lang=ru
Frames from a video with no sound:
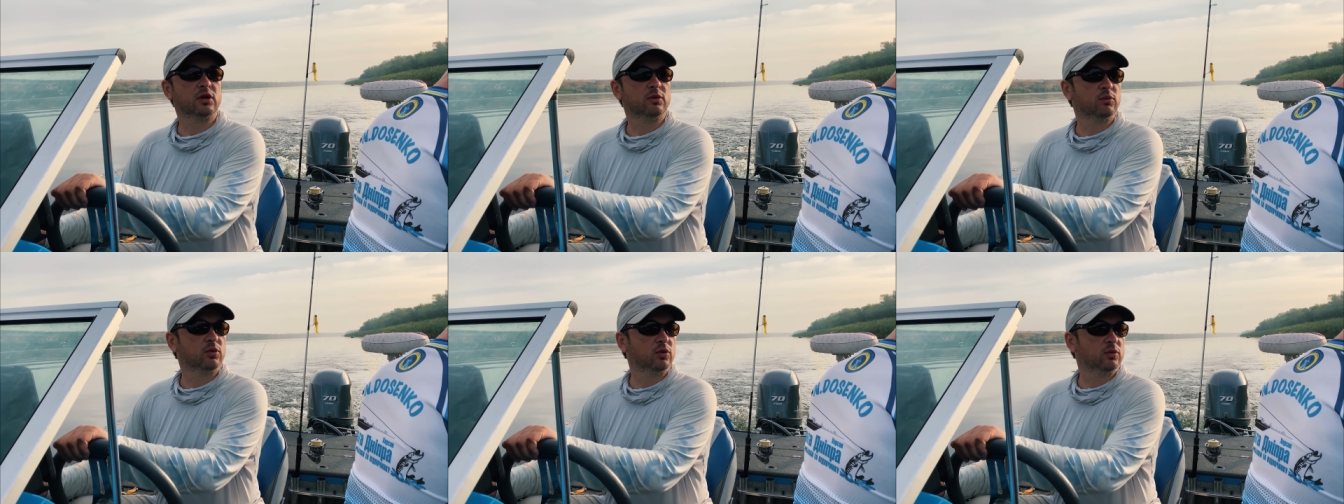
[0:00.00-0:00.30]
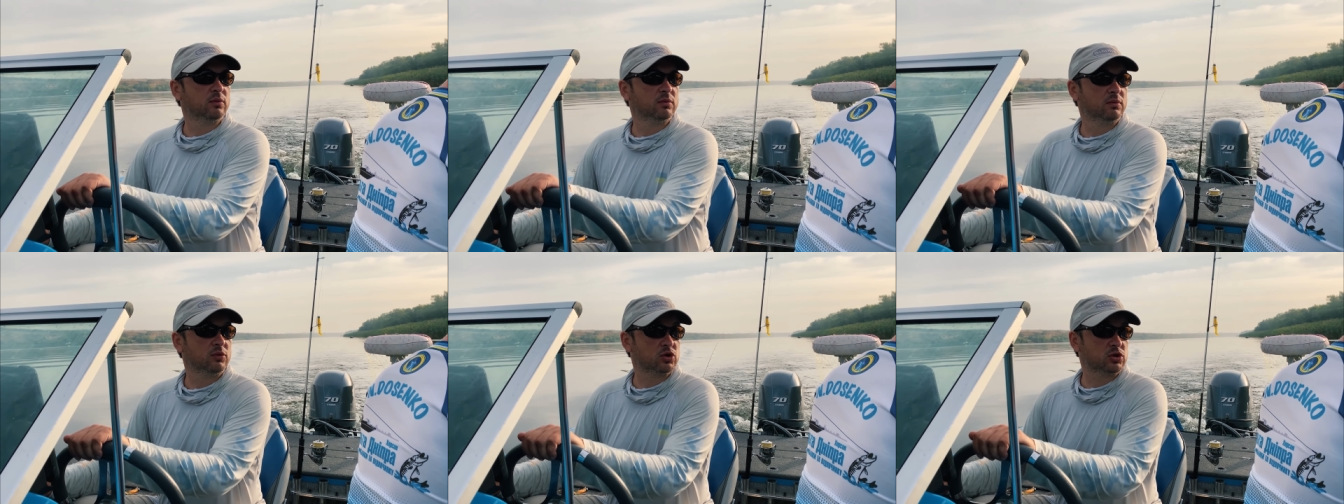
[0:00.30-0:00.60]
рыбу.
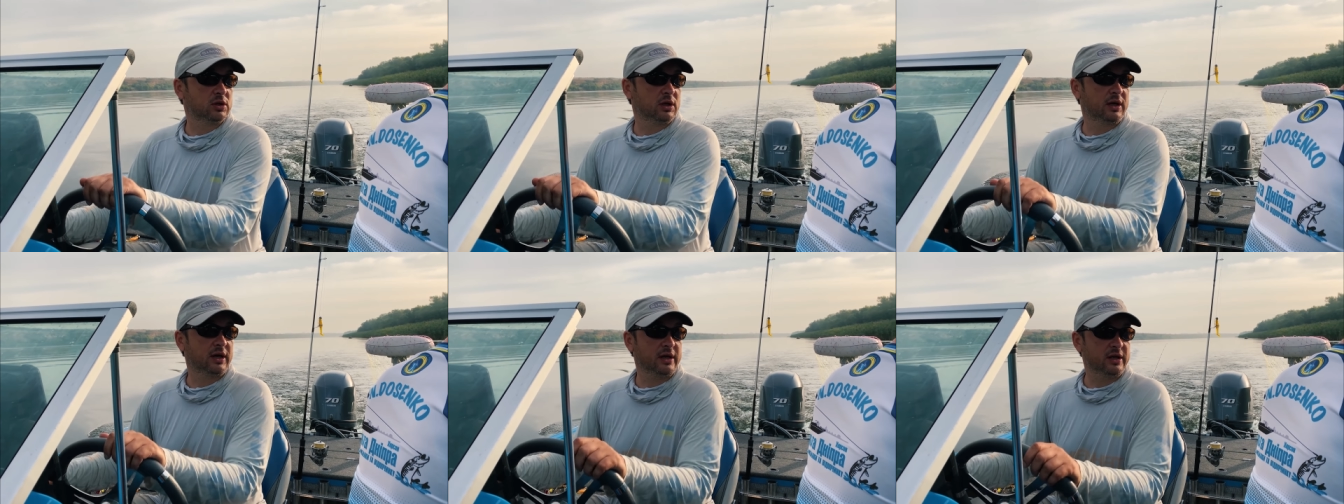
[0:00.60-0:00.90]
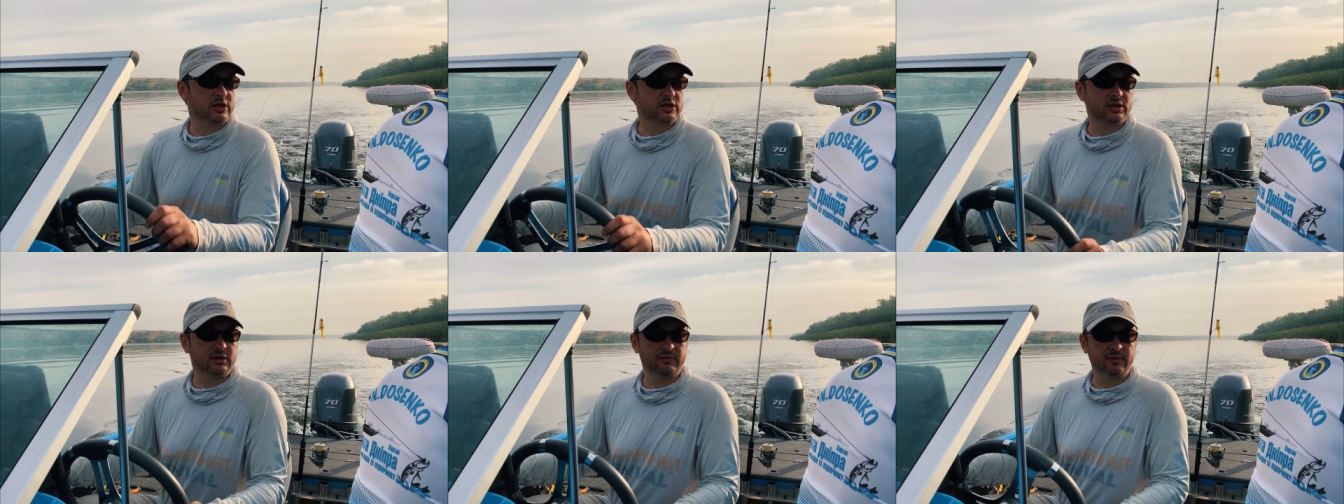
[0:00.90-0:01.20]
Можно,
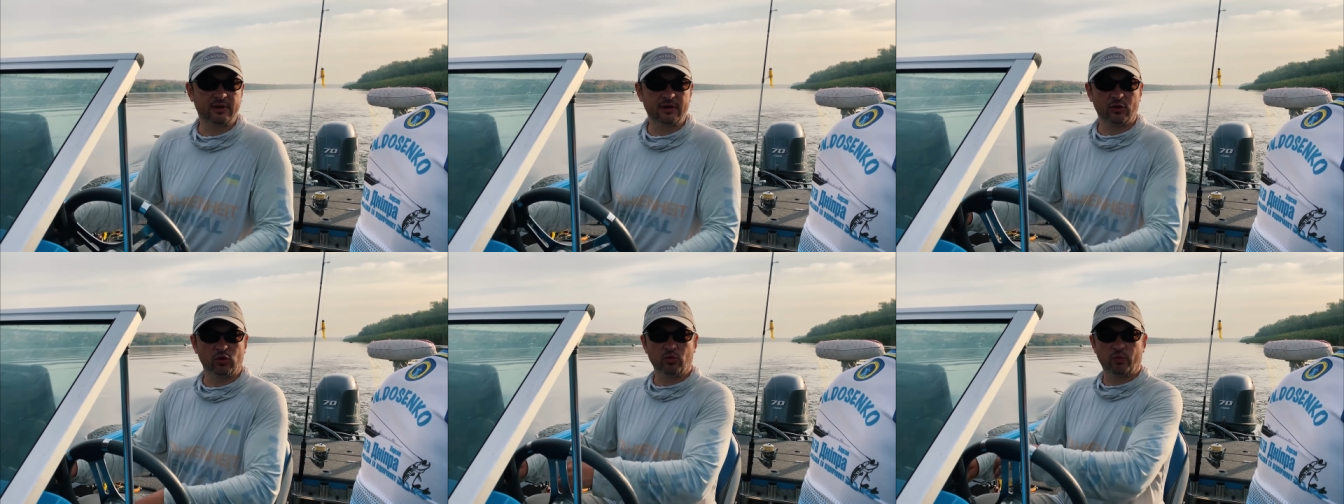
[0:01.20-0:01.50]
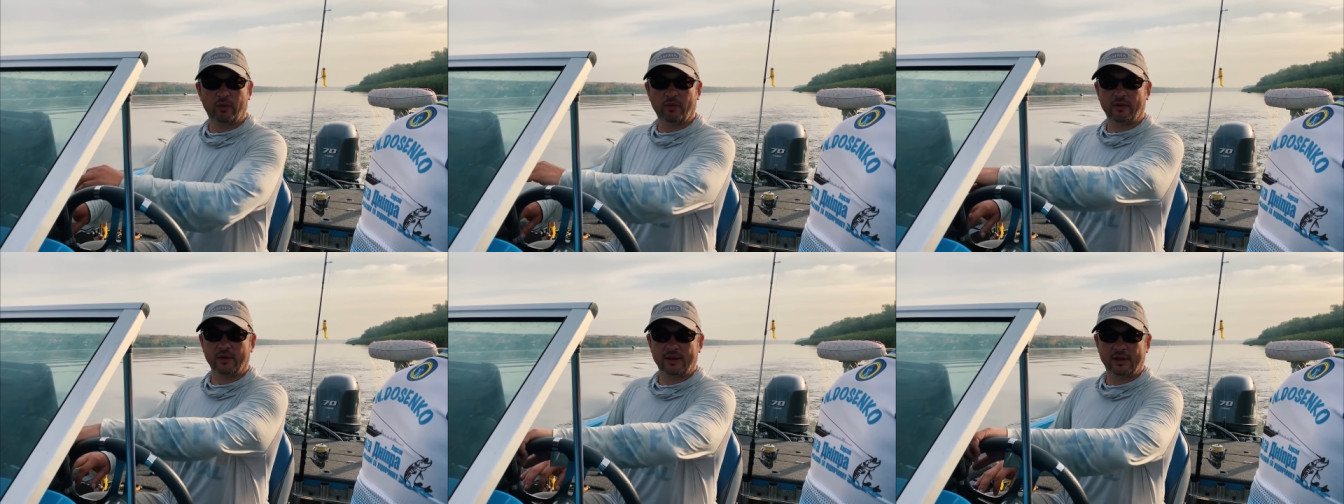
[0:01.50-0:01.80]
конечно,
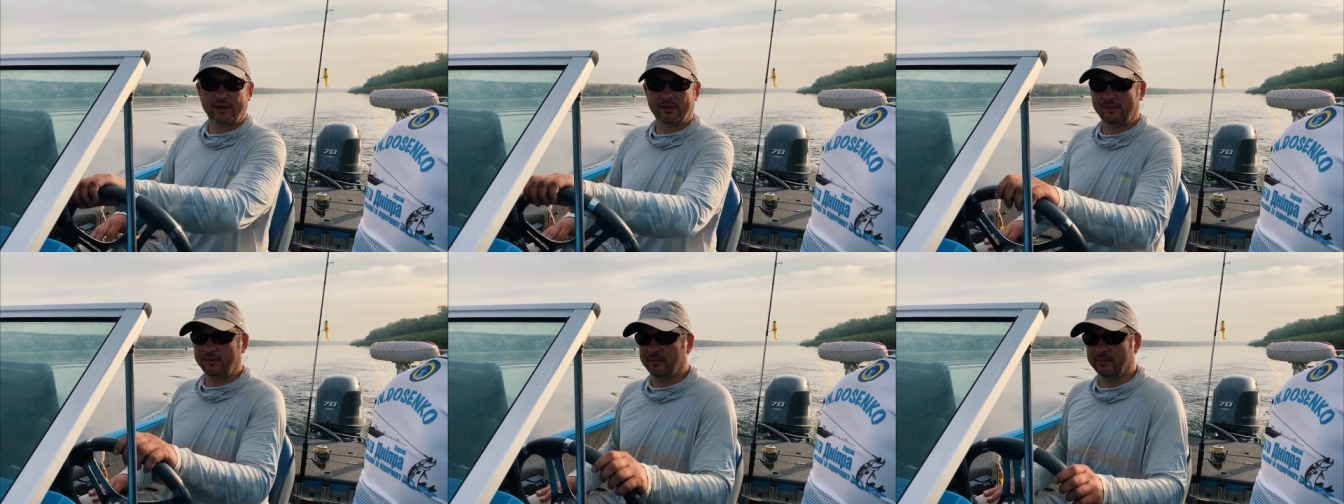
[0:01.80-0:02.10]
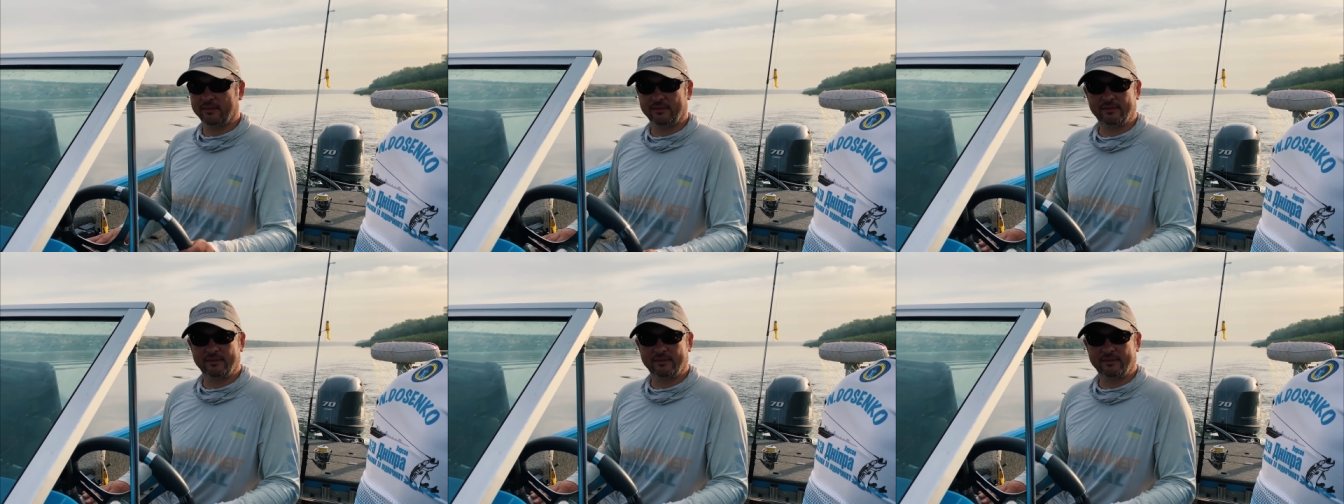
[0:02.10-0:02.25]
выколупывать там